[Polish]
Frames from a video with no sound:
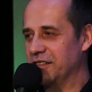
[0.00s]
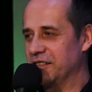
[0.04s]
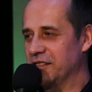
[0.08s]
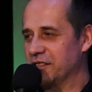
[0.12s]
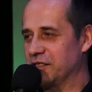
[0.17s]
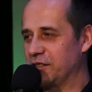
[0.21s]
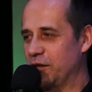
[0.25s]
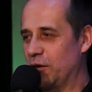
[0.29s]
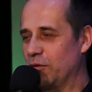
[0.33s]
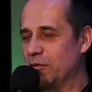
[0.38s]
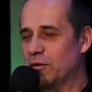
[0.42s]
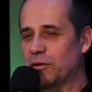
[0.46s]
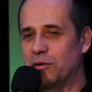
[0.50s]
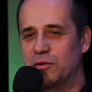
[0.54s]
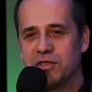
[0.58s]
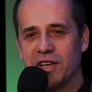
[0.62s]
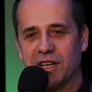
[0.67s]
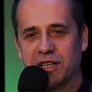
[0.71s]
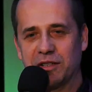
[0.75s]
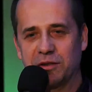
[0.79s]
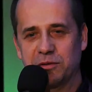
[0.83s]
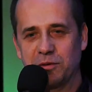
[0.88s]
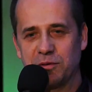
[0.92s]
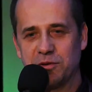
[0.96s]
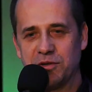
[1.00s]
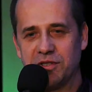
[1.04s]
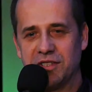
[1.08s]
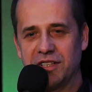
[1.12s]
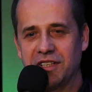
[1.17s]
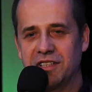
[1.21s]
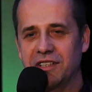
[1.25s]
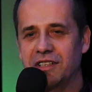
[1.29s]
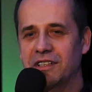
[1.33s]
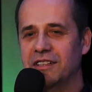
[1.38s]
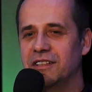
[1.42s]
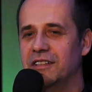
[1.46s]
Są ludzie,
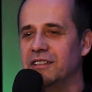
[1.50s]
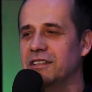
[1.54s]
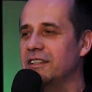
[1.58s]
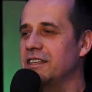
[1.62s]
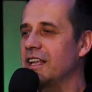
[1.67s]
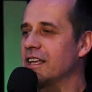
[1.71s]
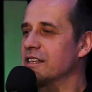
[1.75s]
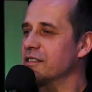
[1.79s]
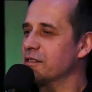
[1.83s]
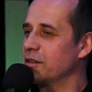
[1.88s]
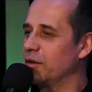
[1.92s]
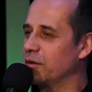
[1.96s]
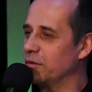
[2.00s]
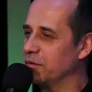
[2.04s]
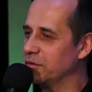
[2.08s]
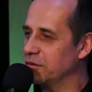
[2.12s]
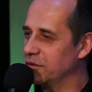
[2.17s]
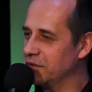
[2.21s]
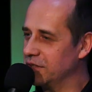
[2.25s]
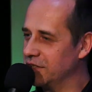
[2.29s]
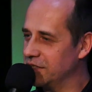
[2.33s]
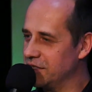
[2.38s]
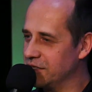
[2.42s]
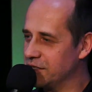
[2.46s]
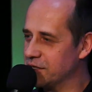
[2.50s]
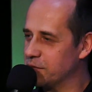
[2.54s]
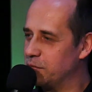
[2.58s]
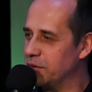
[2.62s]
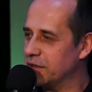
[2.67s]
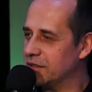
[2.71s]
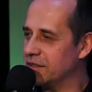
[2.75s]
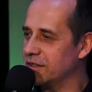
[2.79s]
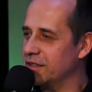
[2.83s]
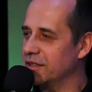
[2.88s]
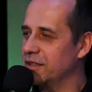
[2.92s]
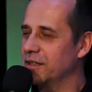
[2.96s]
którzy nie są
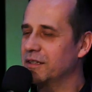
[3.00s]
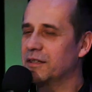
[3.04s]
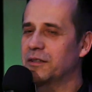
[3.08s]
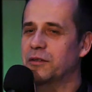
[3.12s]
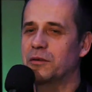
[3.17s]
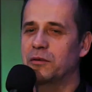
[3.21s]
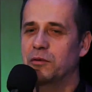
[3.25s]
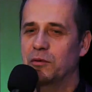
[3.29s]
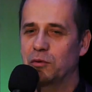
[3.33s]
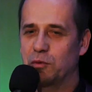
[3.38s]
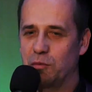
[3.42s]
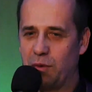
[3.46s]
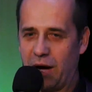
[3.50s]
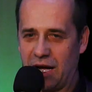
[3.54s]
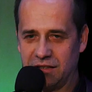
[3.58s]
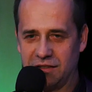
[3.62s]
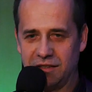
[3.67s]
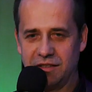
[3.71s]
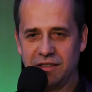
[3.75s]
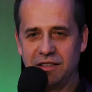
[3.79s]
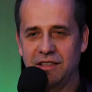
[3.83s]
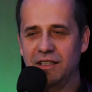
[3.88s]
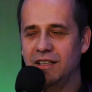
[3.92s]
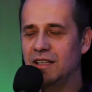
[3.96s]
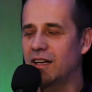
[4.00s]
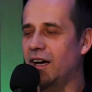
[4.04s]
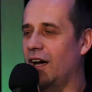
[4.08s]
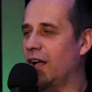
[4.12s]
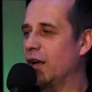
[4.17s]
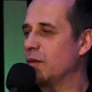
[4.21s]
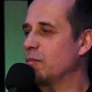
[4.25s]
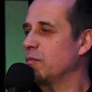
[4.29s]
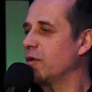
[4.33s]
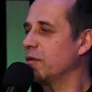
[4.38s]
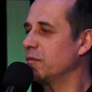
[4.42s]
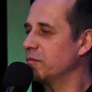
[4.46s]
zbyt ładni
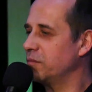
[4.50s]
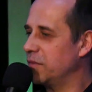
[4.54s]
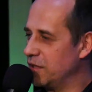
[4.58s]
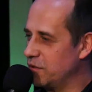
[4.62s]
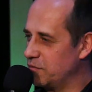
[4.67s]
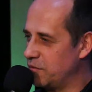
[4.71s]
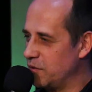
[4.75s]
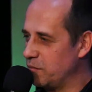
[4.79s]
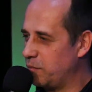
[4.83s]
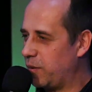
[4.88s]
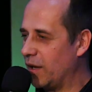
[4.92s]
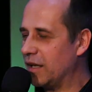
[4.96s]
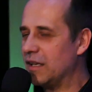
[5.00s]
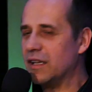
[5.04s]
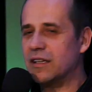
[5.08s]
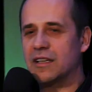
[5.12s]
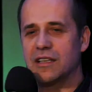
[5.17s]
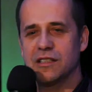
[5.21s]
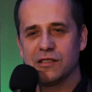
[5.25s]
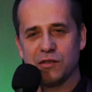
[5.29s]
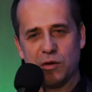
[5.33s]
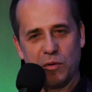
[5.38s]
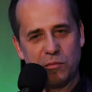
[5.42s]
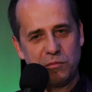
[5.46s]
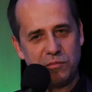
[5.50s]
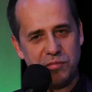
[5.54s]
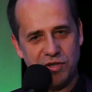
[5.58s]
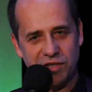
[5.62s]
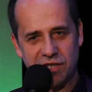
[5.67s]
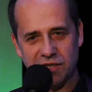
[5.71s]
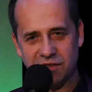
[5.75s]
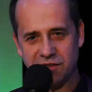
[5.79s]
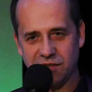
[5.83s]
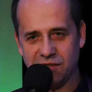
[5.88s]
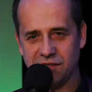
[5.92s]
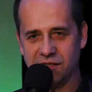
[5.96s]
albo mieli wypadek i są
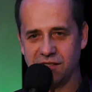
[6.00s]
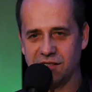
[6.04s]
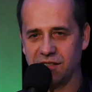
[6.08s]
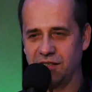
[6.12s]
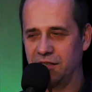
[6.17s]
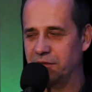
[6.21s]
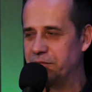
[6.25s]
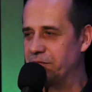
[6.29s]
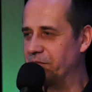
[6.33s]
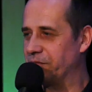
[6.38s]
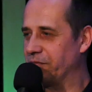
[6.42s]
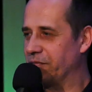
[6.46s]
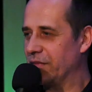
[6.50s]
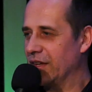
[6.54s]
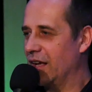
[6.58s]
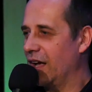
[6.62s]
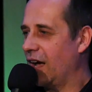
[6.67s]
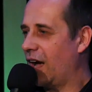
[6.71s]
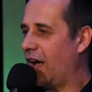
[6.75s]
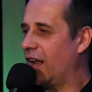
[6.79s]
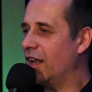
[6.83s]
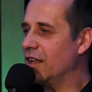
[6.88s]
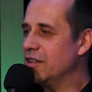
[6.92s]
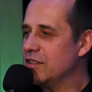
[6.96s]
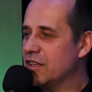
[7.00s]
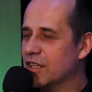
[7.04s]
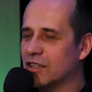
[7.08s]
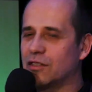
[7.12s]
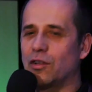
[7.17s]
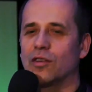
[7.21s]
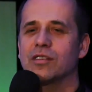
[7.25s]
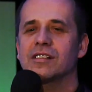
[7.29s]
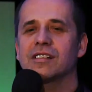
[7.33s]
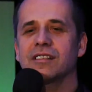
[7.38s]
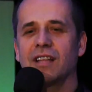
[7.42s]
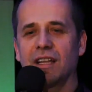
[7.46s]
brzydcy, ale nie
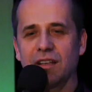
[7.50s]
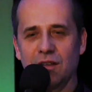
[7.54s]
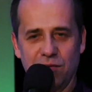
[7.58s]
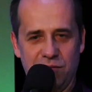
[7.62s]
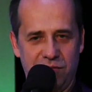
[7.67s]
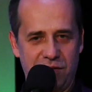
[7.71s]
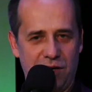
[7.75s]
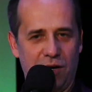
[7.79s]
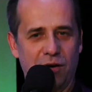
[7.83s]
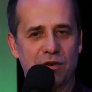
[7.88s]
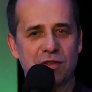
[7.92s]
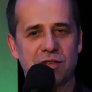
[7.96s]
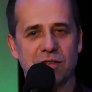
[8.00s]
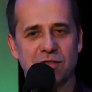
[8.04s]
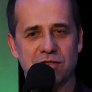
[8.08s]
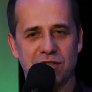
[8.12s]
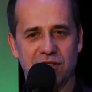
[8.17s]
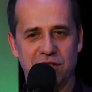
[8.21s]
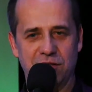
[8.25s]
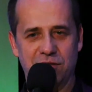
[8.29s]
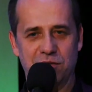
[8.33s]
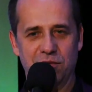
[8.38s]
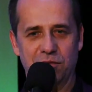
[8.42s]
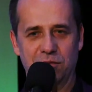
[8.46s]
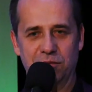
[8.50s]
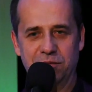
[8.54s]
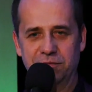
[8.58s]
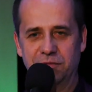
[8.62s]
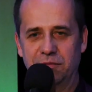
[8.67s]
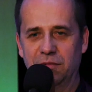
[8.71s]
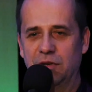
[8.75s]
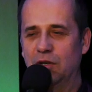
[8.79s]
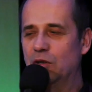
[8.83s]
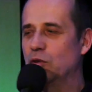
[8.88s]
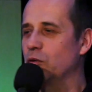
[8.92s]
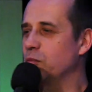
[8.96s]
to stanowi o ich życiu
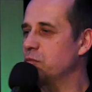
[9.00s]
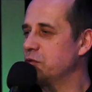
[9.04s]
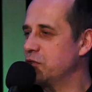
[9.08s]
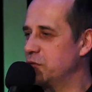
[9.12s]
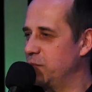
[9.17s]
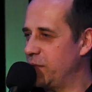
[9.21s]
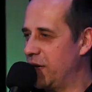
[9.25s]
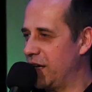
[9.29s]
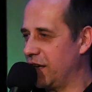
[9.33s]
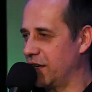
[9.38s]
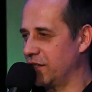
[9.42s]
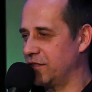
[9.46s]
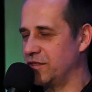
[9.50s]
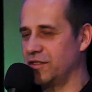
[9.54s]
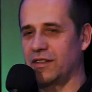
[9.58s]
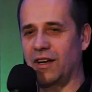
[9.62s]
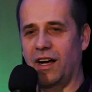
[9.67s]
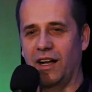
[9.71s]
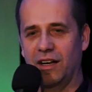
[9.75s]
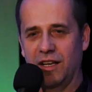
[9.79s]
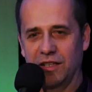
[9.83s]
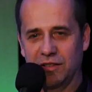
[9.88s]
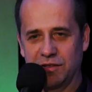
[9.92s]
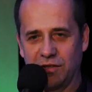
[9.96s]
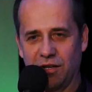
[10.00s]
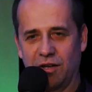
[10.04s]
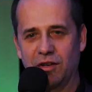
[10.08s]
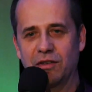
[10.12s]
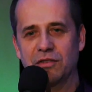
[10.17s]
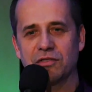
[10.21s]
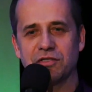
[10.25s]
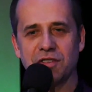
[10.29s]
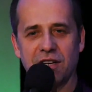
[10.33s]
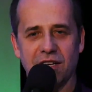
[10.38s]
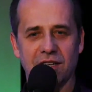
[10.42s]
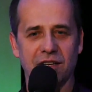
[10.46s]
lub śmierci, ale to,
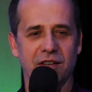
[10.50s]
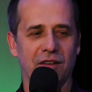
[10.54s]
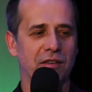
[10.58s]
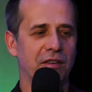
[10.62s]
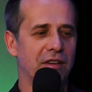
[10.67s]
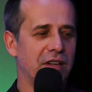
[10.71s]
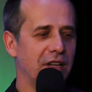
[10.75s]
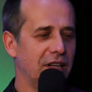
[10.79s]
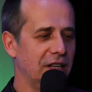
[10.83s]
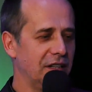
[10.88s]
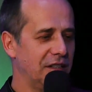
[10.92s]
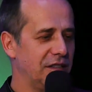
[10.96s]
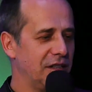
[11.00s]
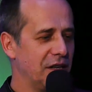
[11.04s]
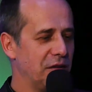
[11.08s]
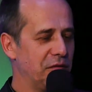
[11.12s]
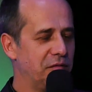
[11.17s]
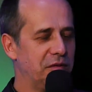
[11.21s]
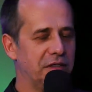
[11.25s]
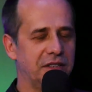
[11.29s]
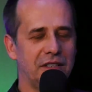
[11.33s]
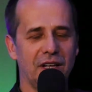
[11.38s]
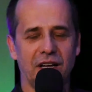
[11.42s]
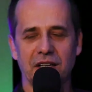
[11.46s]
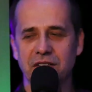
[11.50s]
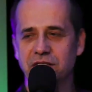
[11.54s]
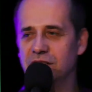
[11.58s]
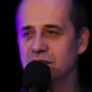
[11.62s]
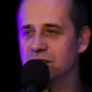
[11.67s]
czego nie widać.